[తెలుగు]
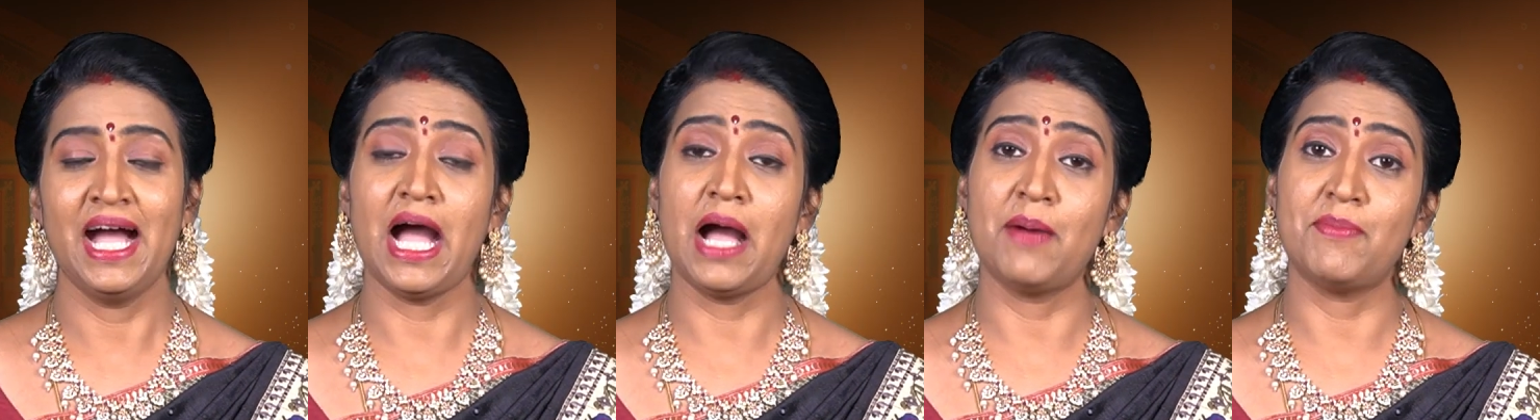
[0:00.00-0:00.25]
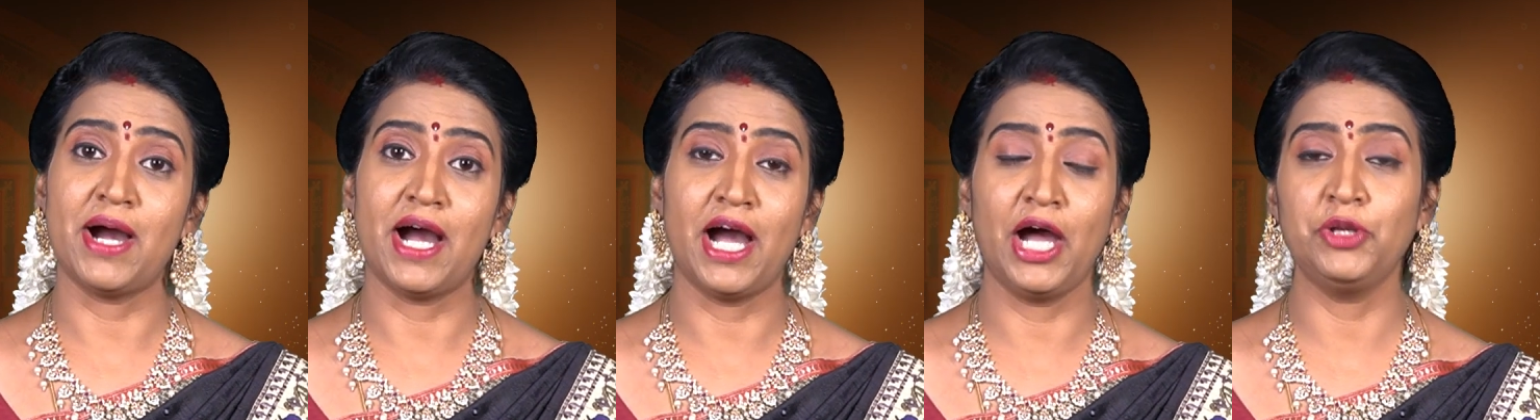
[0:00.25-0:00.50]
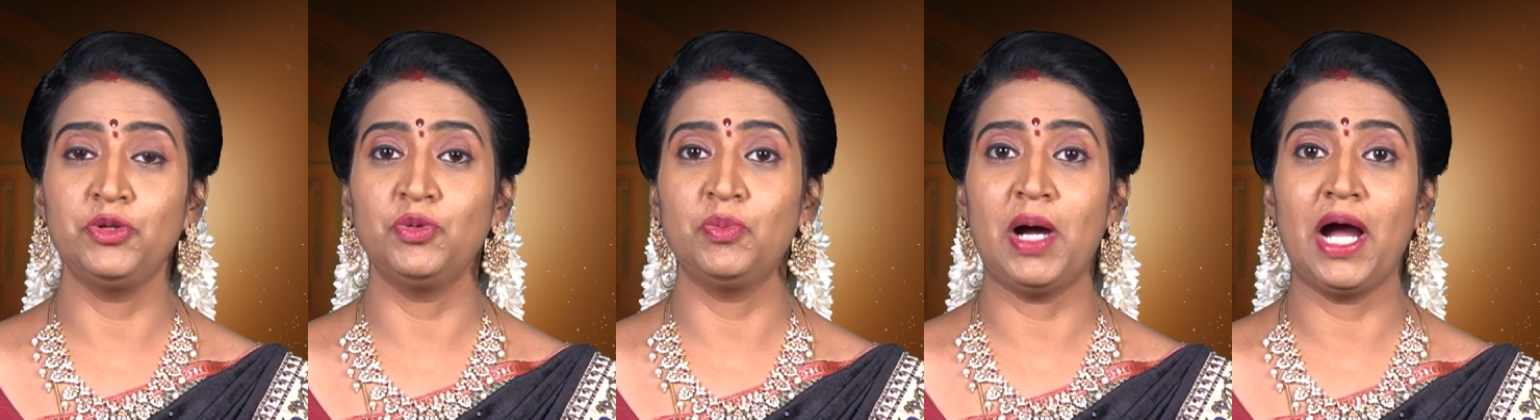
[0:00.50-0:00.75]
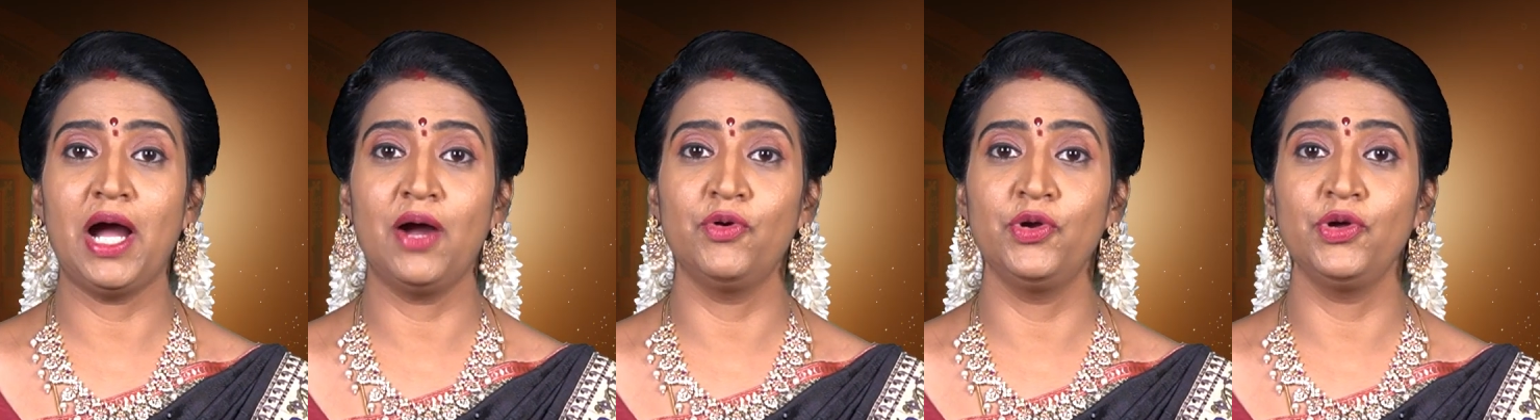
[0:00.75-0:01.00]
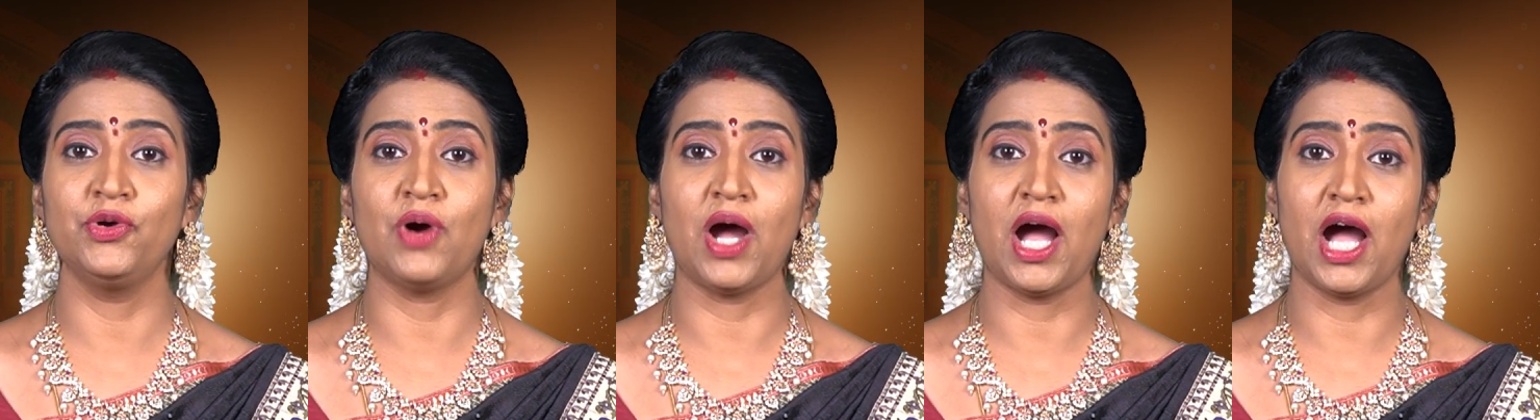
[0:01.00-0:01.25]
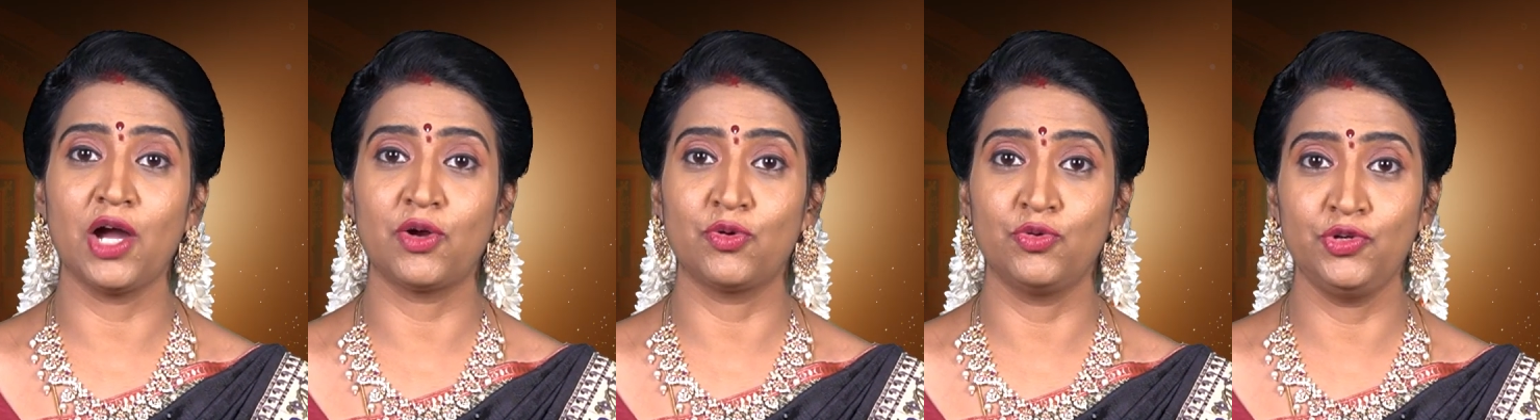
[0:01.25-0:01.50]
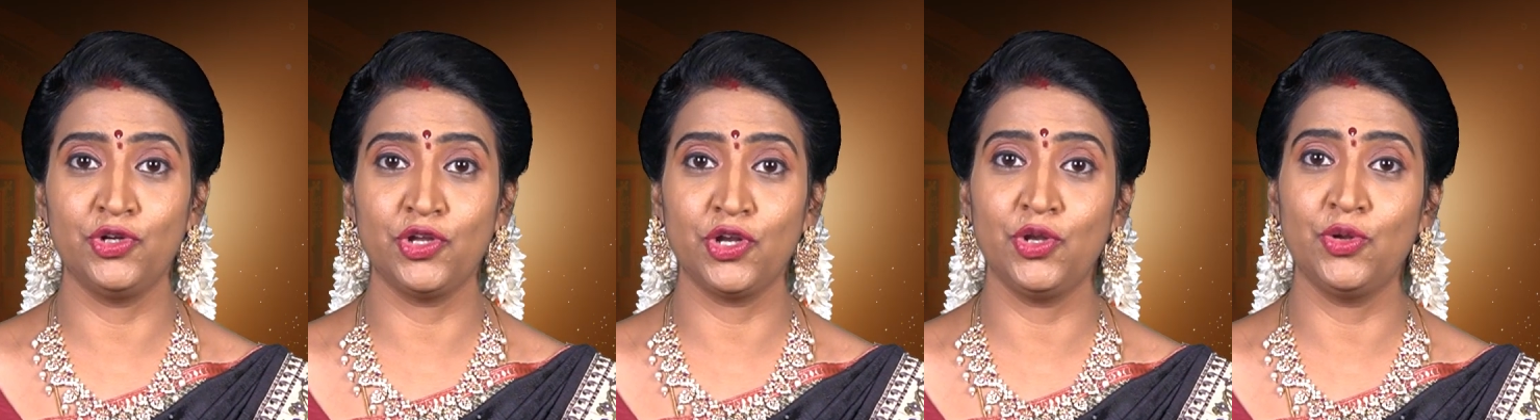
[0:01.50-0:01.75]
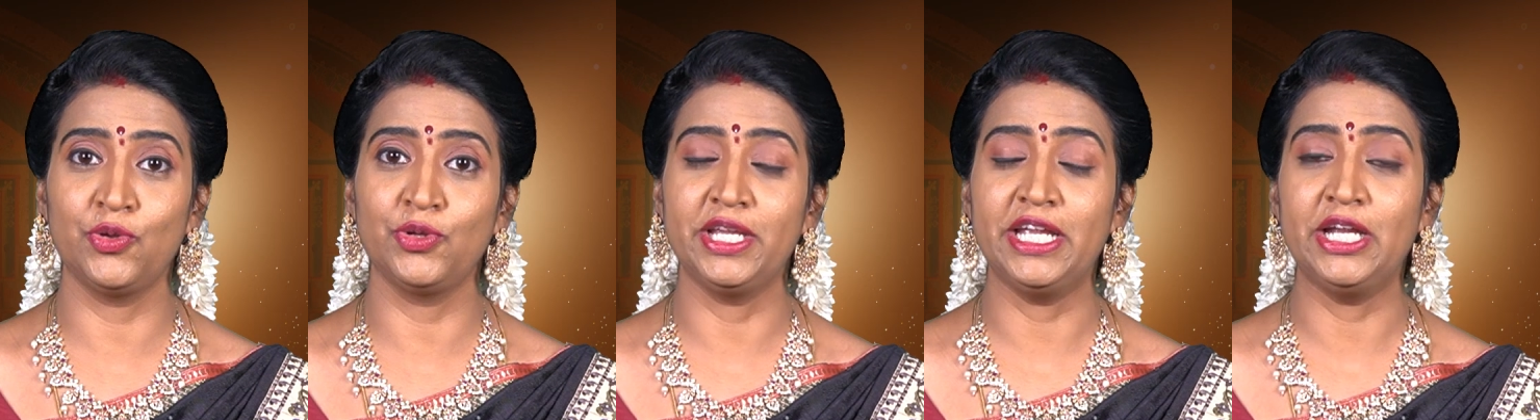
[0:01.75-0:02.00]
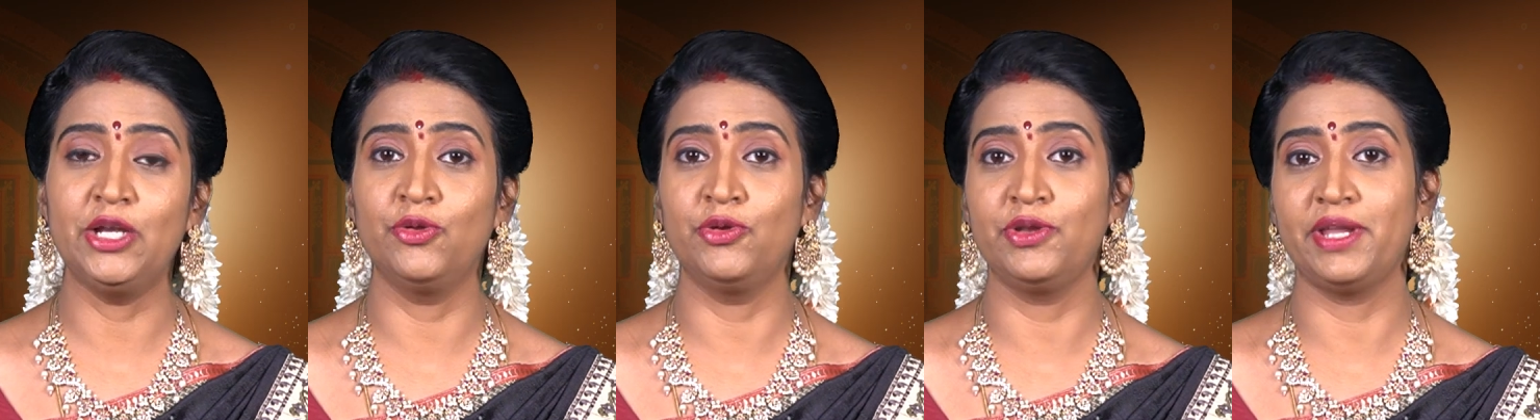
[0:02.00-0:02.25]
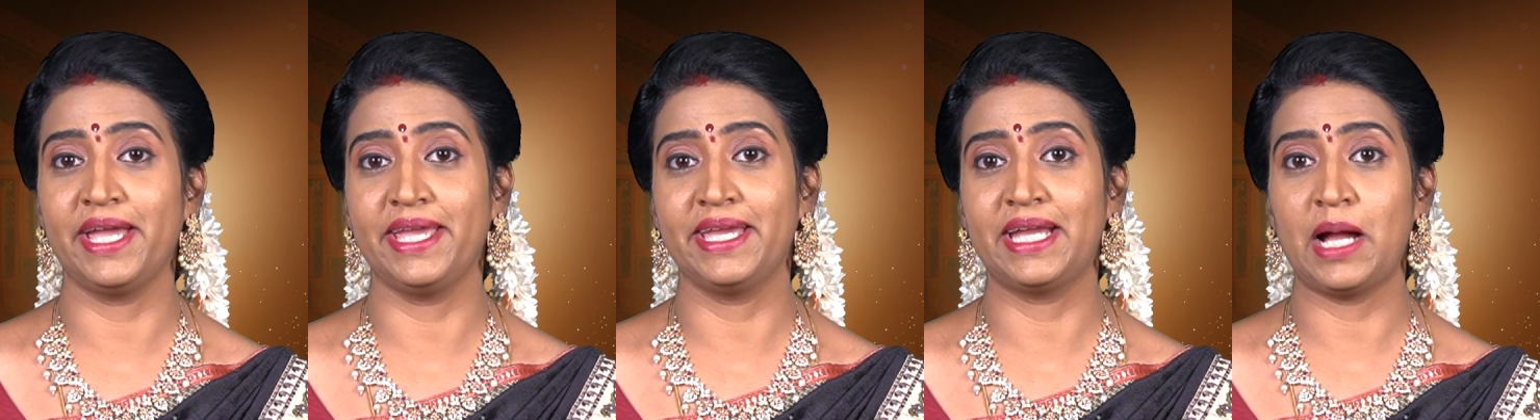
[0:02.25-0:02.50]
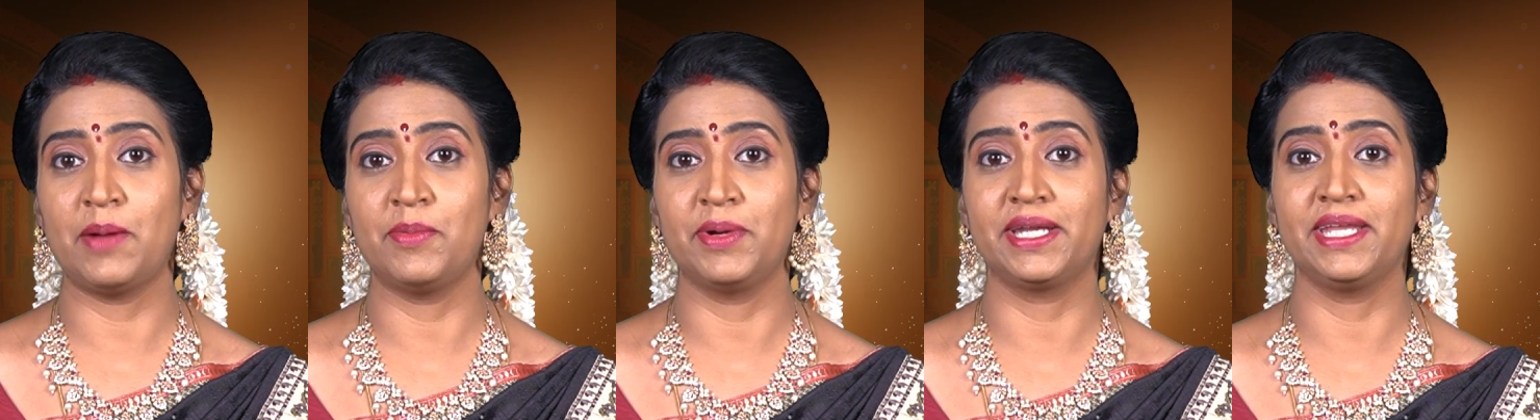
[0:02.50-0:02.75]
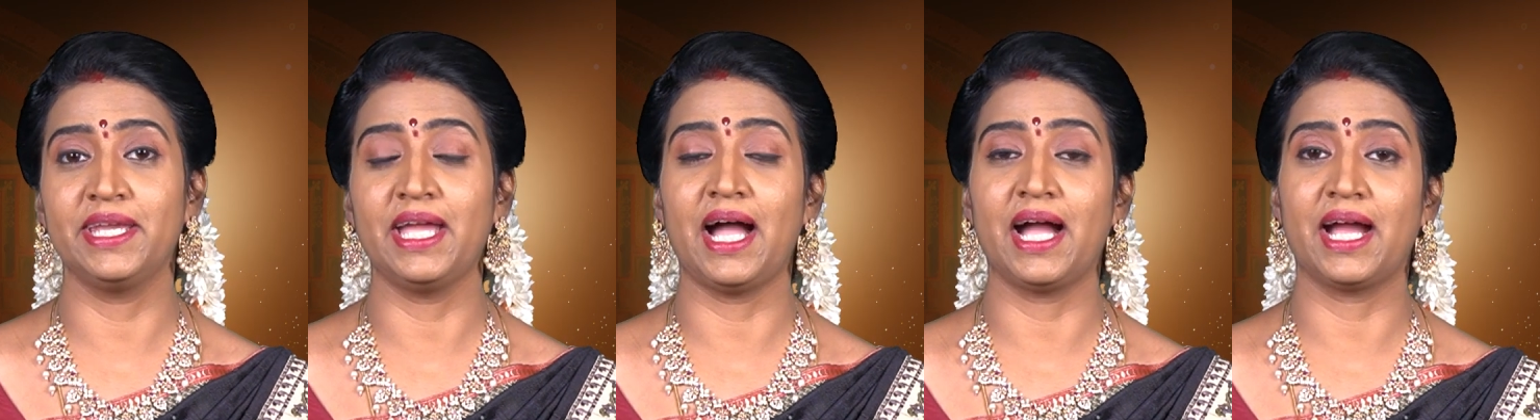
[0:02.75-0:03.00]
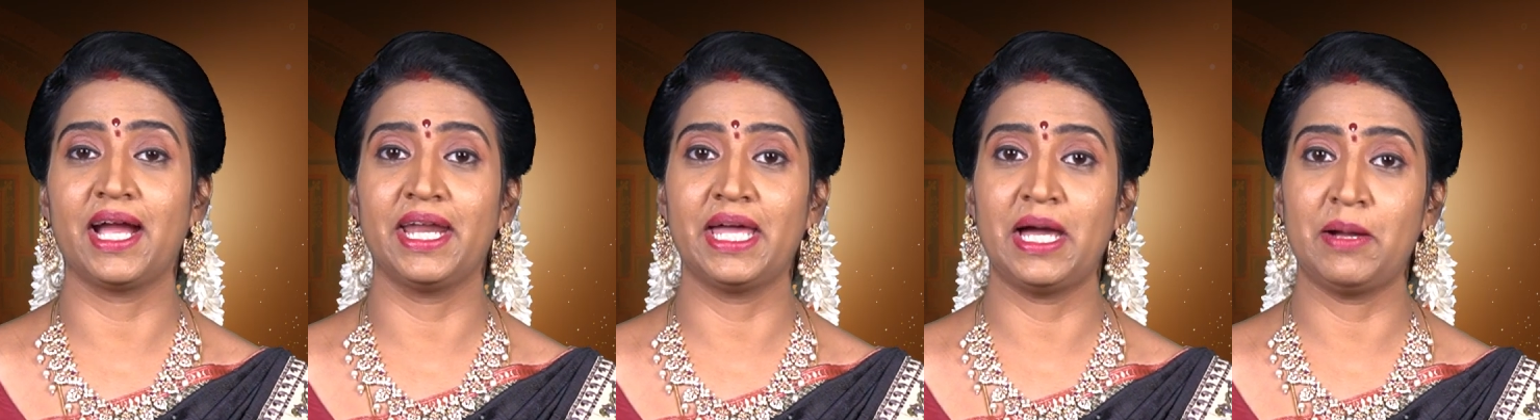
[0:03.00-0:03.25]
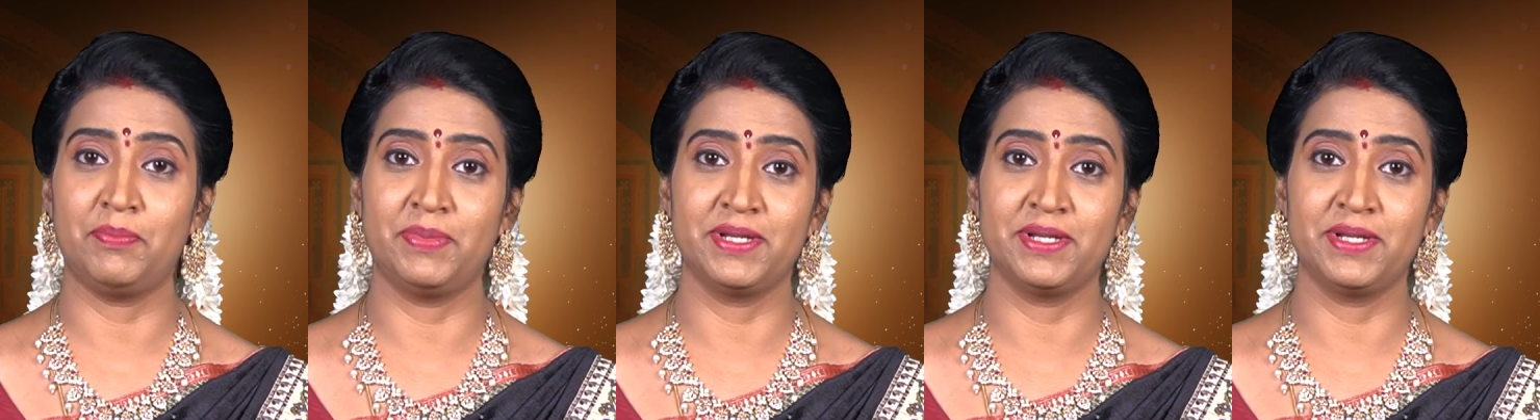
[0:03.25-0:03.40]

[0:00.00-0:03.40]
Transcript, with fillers: ఆ మహానుభావుడు ఆ కుండంలో నీళ్లున్నాయి కాబట్టి అక్కడ